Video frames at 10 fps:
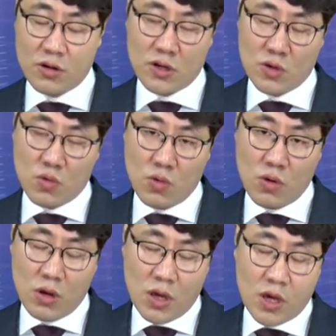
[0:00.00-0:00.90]
그리고
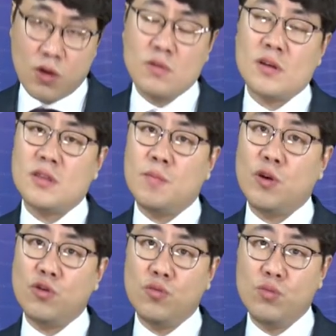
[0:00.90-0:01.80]
경상태 영
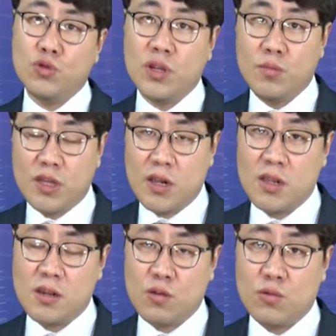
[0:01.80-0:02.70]
평균 비율이
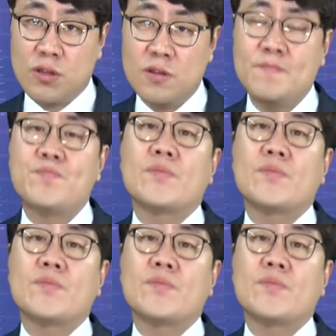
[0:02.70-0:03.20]
미달될 경우에는